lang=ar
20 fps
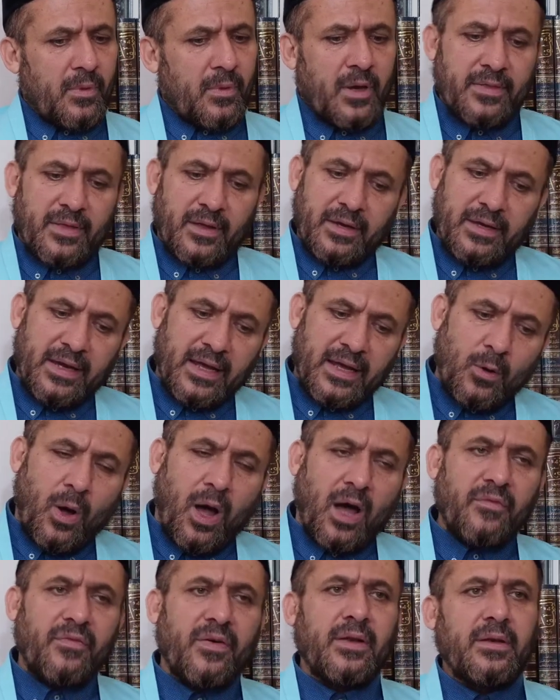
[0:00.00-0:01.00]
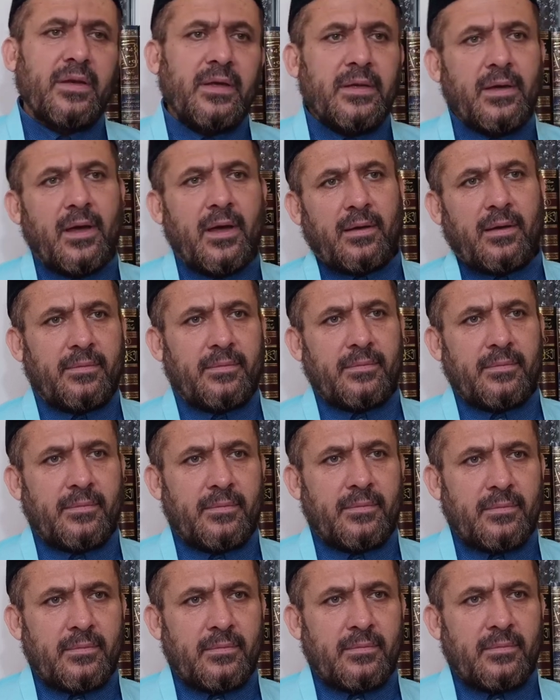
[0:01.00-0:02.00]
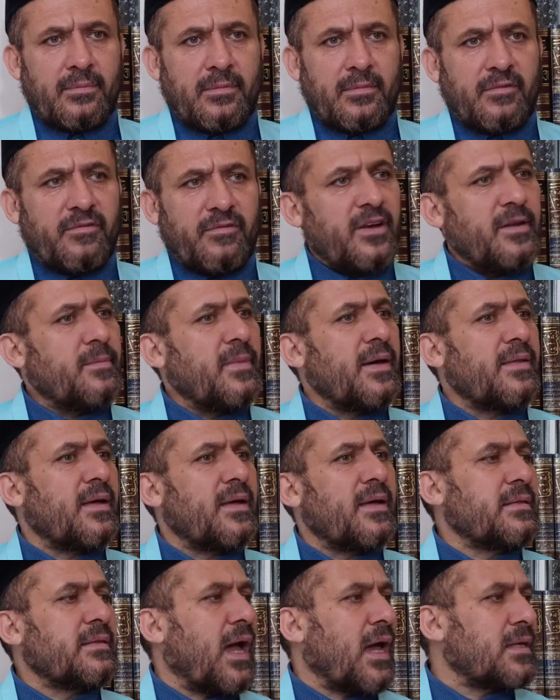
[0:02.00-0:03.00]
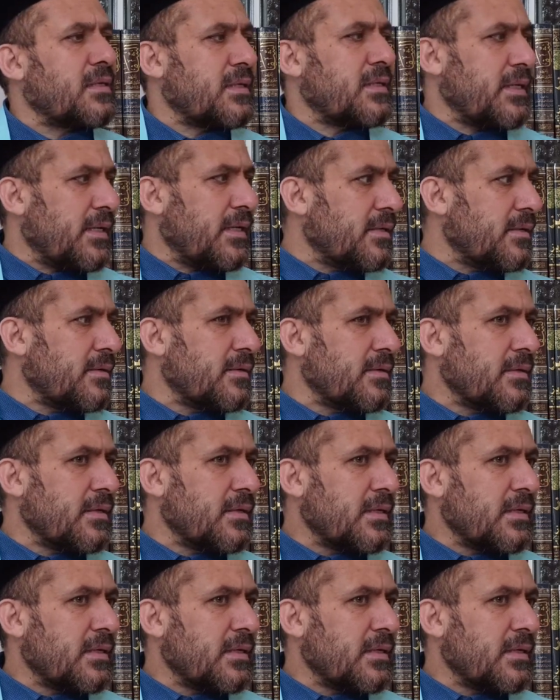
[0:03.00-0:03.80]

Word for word: إذا هي لوحة فنية فلماذا أنت حزين؟